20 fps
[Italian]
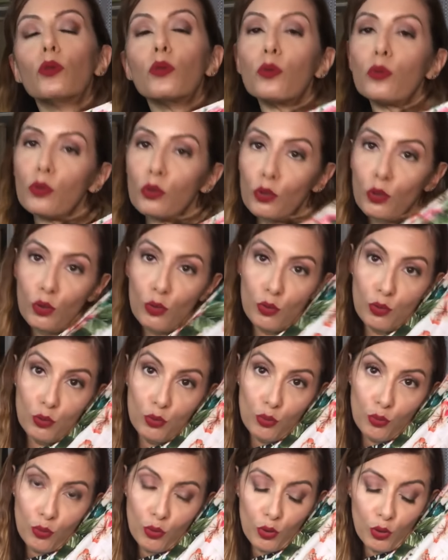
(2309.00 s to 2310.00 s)
lungo,
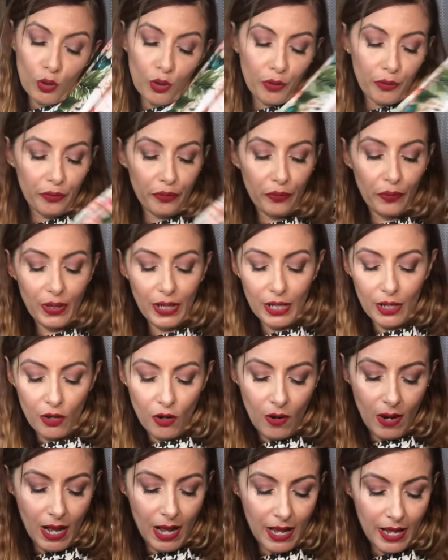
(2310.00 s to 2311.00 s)
lungo
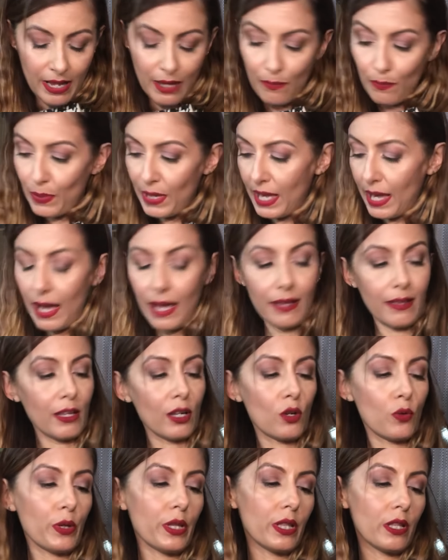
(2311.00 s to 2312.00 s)
fino ai piedi.
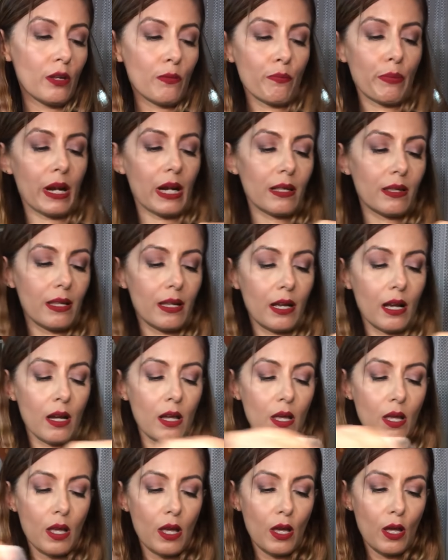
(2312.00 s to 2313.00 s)
Quindi in pratica
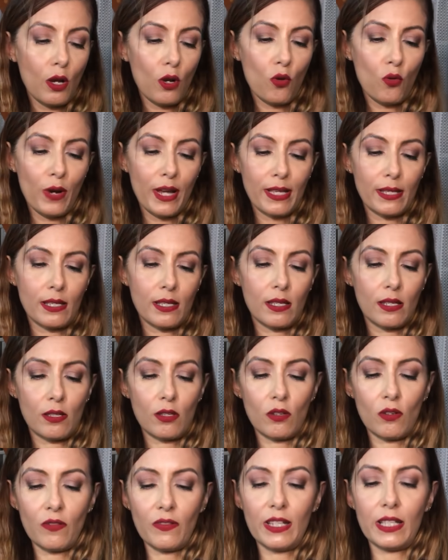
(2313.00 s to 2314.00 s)

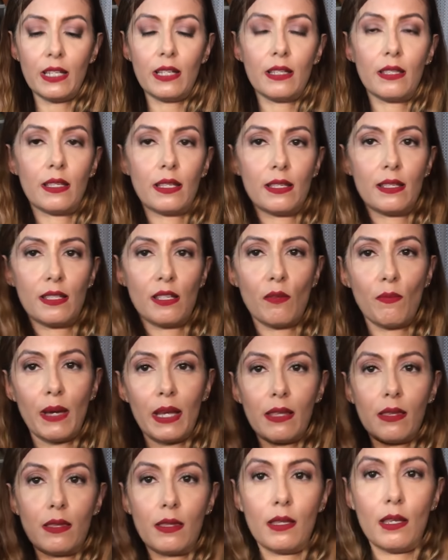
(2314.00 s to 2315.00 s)
questo, vedete, si
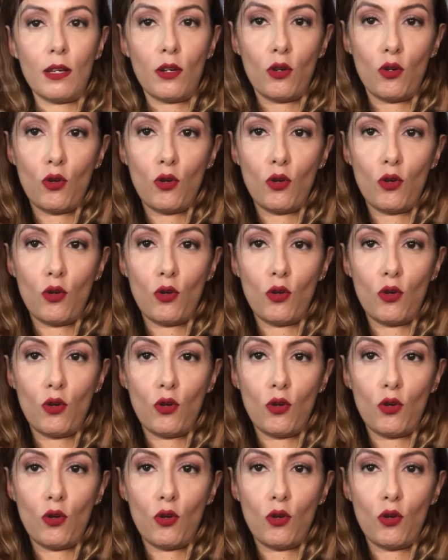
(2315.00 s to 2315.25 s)
mette